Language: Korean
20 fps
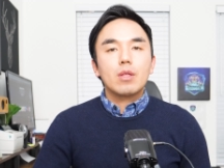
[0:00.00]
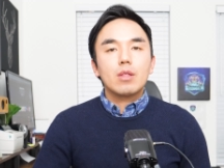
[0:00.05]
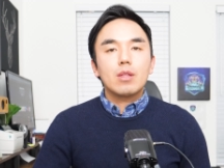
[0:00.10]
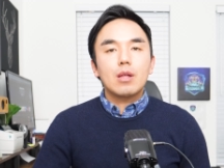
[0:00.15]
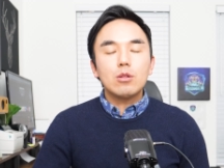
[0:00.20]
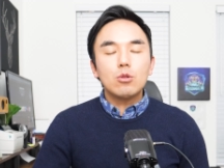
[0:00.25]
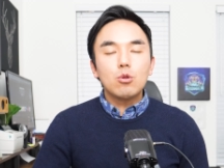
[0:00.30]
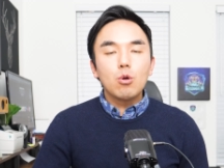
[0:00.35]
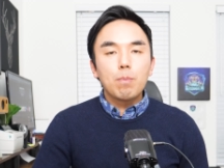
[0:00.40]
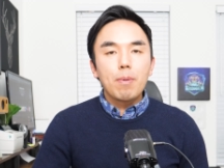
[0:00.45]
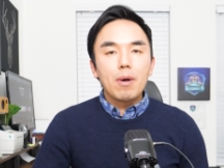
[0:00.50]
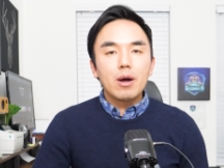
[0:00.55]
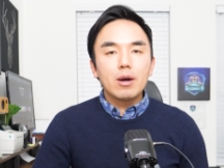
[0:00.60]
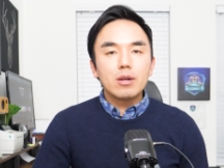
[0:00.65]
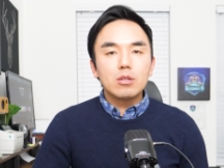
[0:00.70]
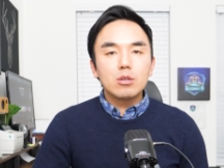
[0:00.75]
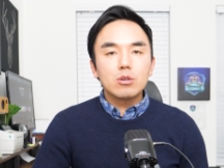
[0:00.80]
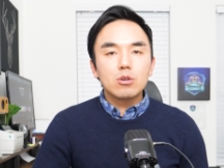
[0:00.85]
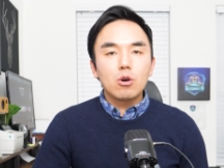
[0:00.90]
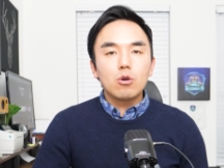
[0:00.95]
단톡방
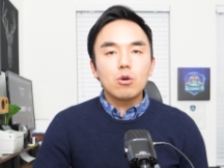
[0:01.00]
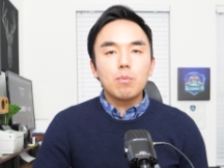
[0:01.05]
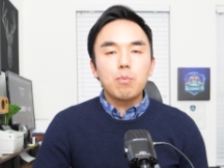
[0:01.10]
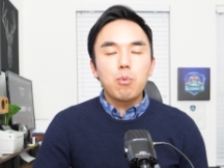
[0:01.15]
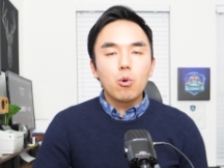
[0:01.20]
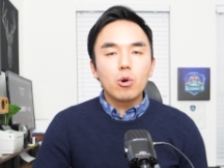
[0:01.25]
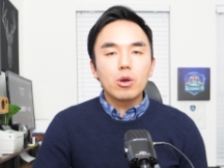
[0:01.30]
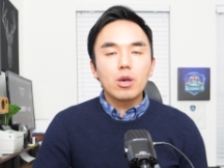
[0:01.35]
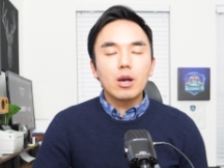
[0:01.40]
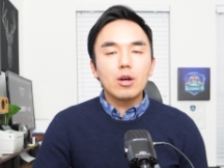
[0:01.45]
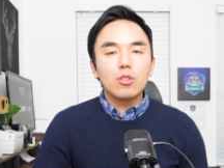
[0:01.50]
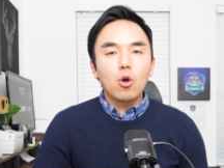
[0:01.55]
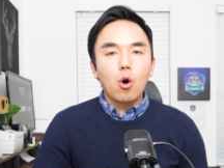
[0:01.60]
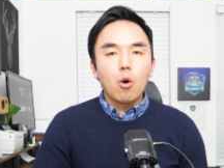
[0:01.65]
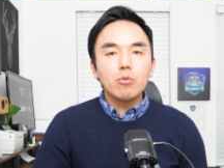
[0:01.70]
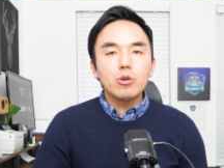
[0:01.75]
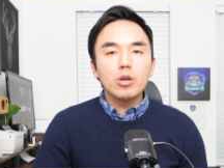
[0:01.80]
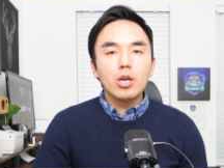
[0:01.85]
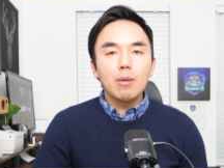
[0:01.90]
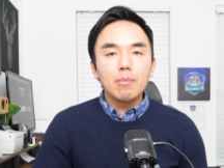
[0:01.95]
같은 경우를 보기가
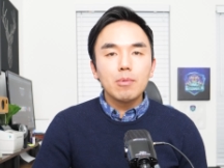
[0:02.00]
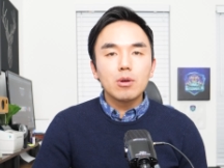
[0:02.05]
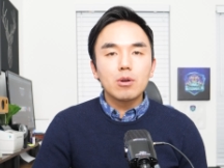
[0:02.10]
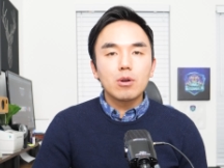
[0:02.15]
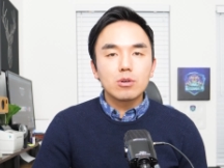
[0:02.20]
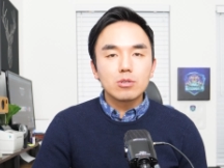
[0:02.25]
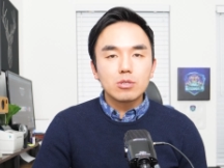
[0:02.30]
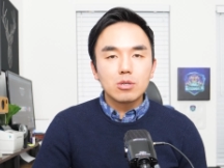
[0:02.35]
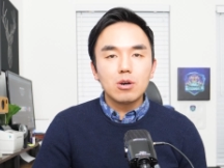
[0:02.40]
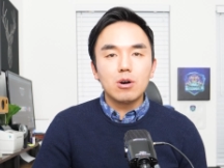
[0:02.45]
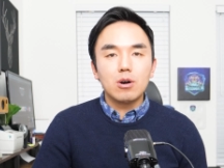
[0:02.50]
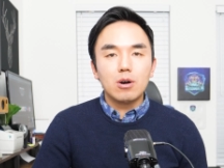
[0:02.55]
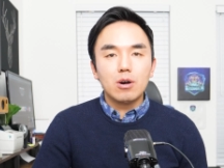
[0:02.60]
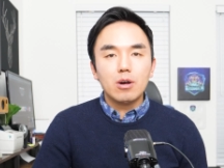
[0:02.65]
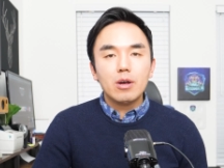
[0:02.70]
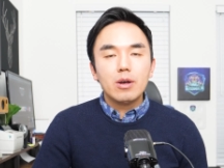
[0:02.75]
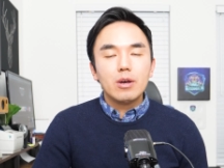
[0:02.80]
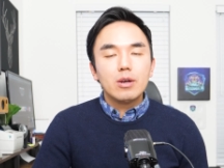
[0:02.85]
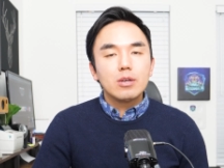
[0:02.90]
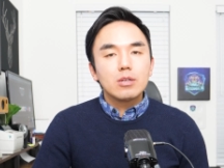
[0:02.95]
너무
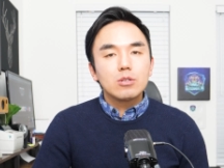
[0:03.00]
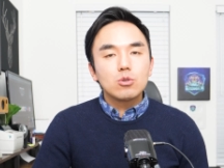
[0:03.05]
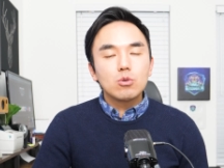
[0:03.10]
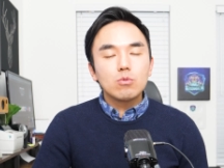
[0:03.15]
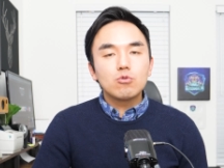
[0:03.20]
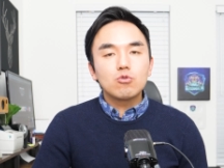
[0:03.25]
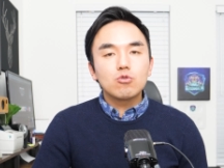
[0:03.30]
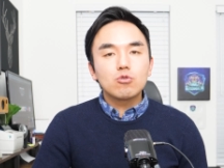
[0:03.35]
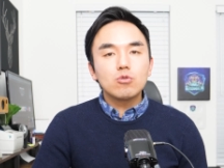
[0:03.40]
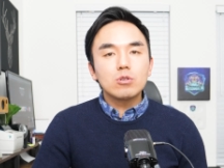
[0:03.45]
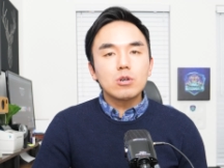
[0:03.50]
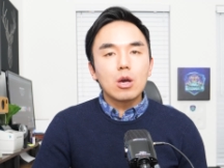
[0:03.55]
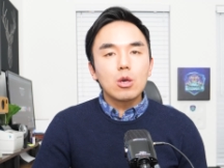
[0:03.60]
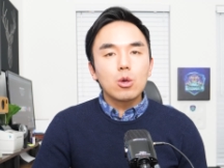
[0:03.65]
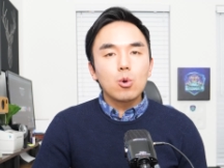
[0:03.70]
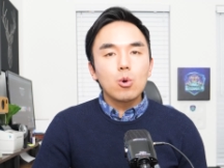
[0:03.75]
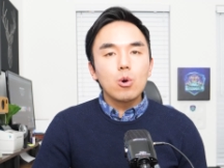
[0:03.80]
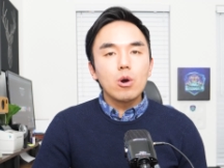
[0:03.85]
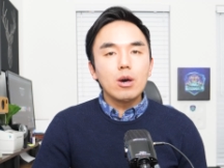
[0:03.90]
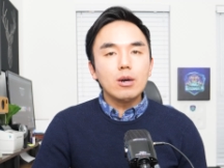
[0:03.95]
힘들어서 좀 누군가
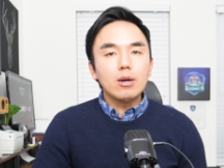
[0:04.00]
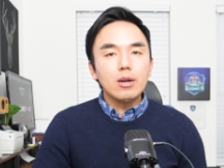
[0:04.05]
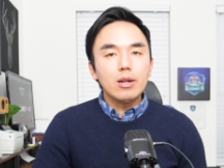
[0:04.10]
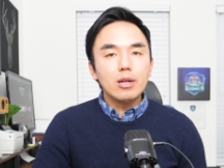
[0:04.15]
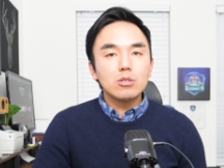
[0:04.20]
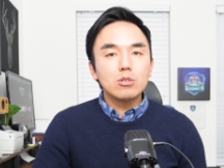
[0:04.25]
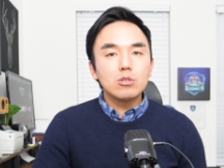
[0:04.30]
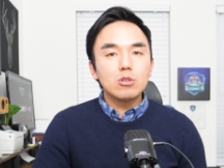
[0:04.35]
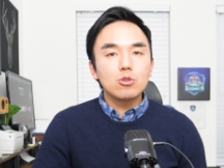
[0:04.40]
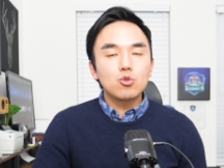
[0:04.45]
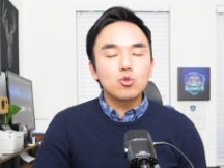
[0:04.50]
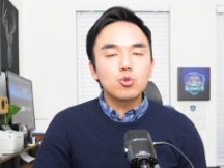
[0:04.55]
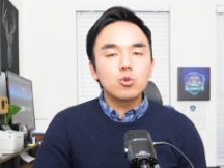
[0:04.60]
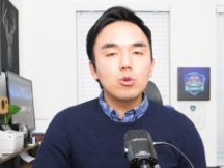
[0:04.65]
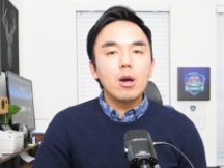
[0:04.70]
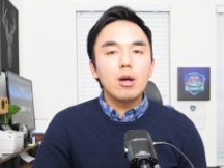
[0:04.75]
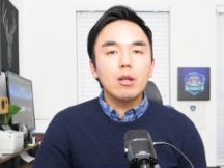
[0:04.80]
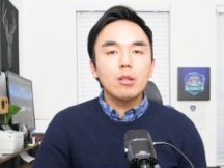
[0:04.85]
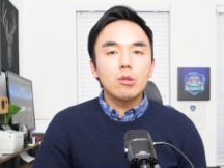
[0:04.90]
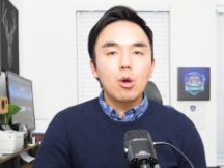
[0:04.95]
요약을 해줘서
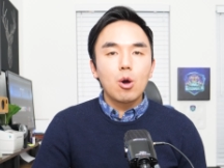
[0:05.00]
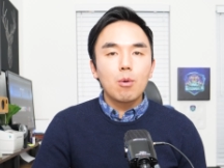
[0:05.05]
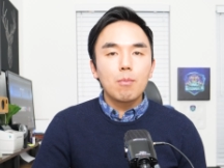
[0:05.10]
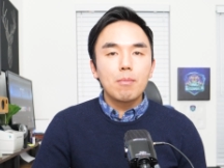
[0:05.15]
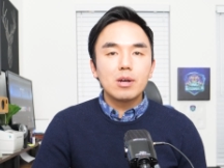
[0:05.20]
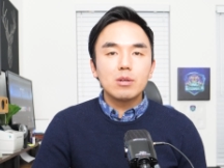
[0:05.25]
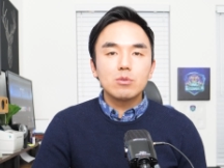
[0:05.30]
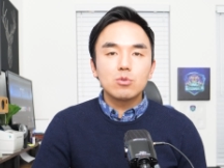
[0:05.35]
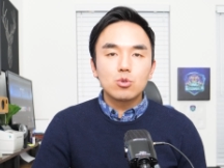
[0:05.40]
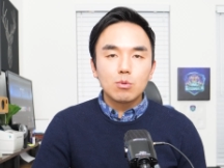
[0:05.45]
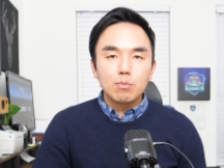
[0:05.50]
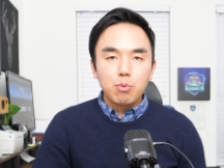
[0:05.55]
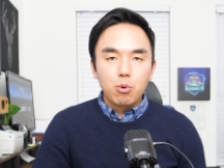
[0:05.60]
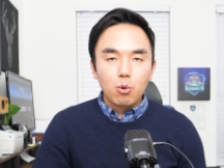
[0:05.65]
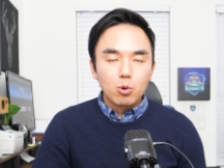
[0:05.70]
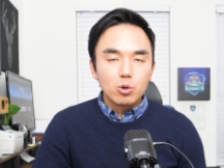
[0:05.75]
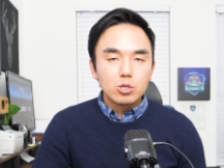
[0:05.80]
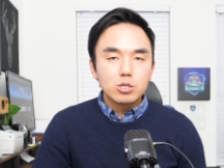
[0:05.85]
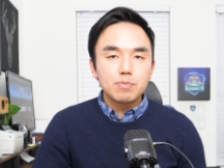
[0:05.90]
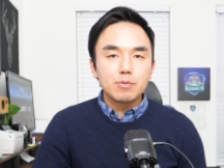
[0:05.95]
중요한 내용만 좀
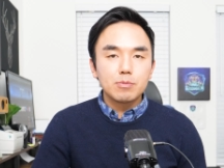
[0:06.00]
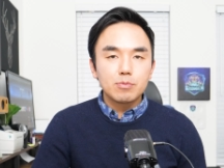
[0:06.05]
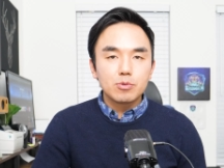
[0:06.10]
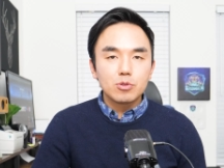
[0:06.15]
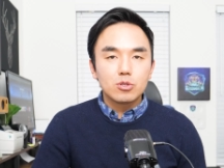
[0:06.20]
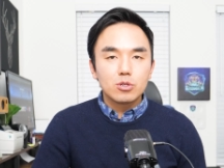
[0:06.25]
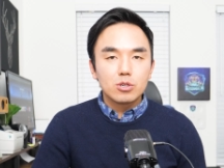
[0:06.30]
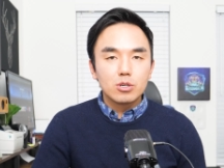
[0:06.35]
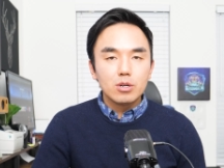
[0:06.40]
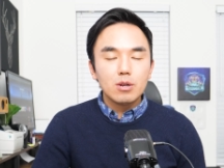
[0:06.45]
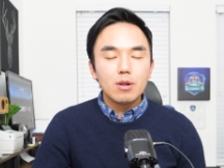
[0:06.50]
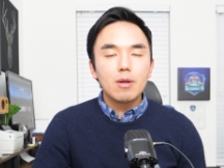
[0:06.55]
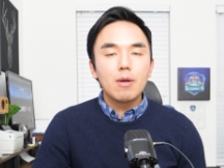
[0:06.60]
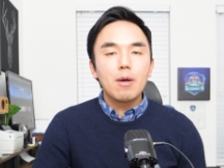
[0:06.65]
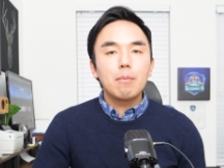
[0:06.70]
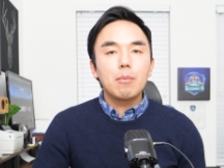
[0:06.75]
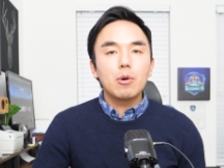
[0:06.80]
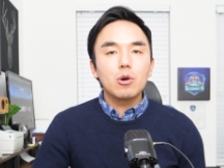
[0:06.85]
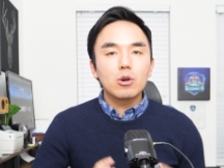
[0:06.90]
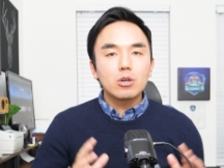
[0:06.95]
보고 싶은 분들
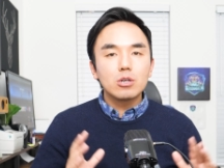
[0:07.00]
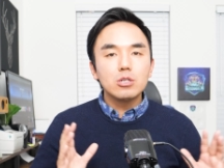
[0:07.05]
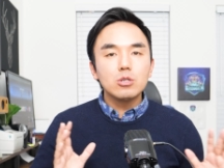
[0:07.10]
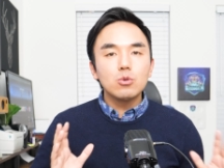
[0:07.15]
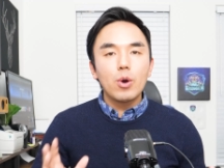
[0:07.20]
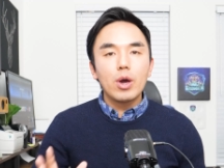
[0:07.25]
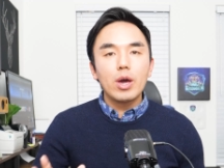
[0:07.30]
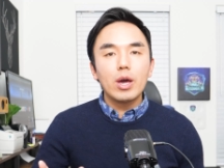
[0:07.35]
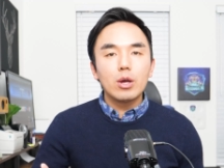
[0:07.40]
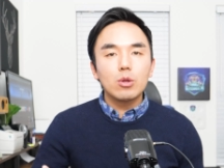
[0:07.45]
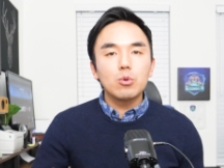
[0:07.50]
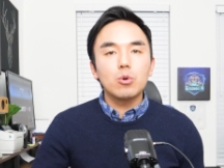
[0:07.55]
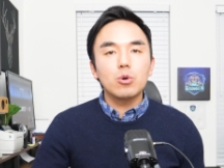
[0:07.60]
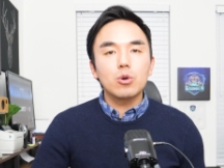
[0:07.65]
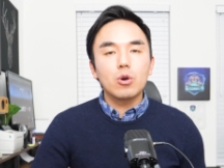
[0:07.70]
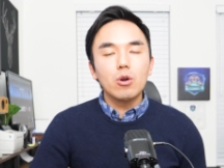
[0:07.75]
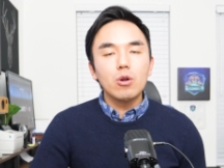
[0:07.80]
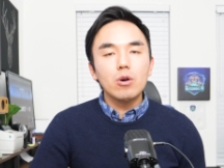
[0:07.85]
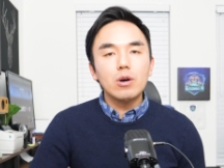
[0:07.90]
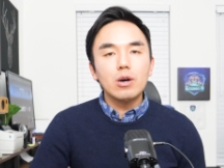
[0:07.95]
뭐 그 외에도
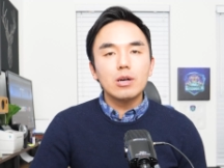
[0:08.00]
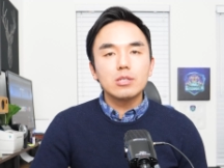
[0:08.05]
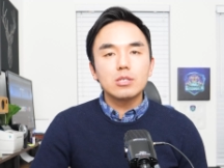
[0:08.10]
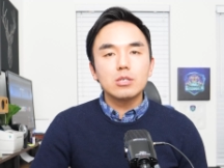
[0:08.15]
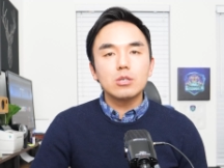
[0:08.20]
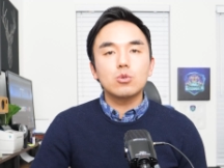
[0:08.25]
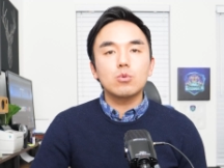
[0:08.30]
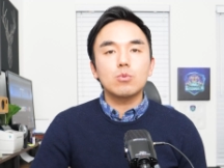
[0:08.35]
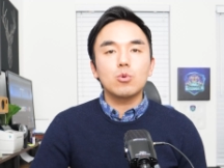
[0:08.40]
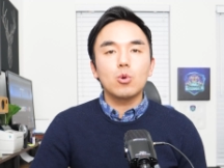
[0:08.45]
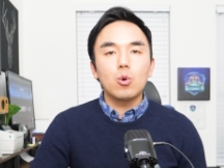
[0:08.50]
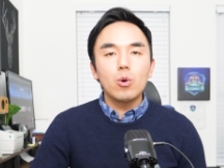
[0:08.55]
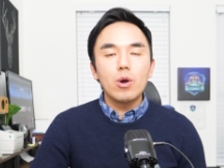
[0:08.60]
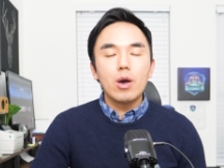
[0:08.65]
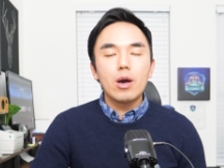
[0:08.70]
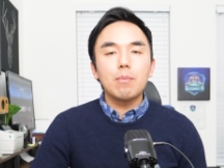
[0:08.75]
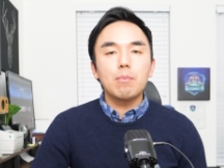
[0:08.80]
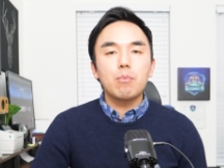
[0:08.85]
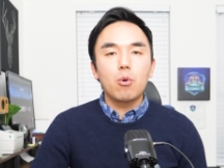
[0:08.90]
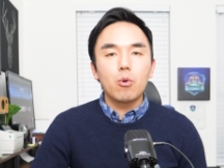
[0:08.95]
여러 가지 좀
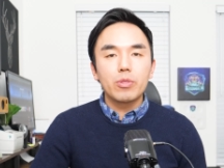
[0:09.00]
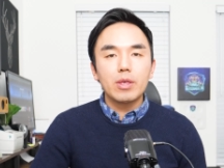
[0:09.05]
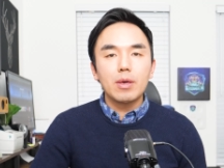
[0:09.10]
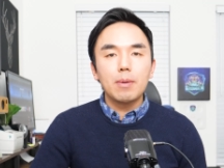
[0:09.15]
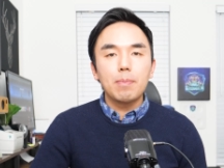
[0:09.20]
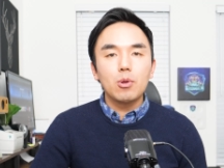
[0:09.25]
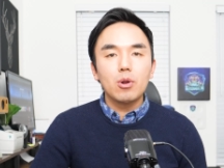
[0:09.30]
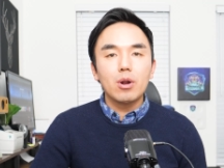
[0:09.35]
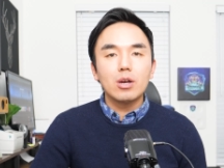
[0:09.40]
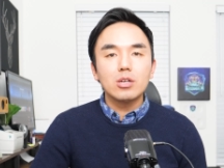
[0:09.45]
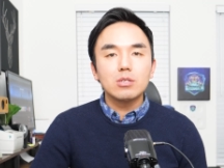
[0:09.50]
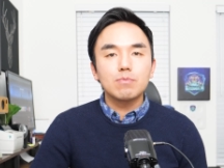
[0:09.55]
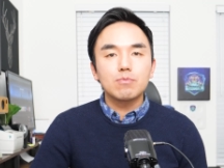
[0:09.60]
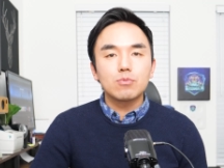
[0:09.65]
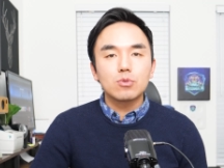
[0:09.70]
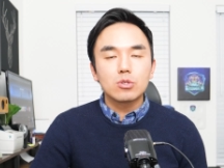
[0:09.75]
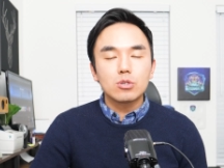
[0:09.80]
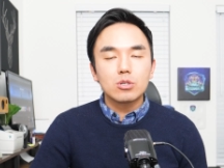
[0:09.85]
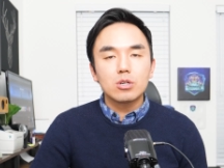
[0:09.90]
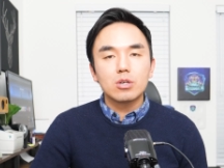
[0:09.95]
요약본이 필요하신
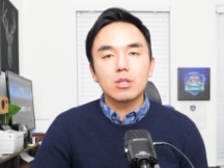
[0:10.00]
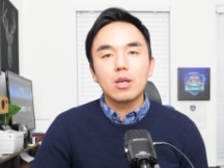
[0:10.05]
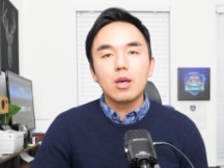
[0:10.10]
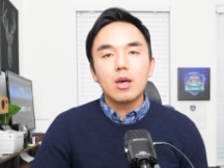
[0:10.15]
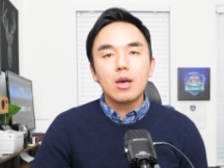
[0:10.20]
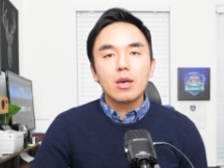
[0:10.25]
분들은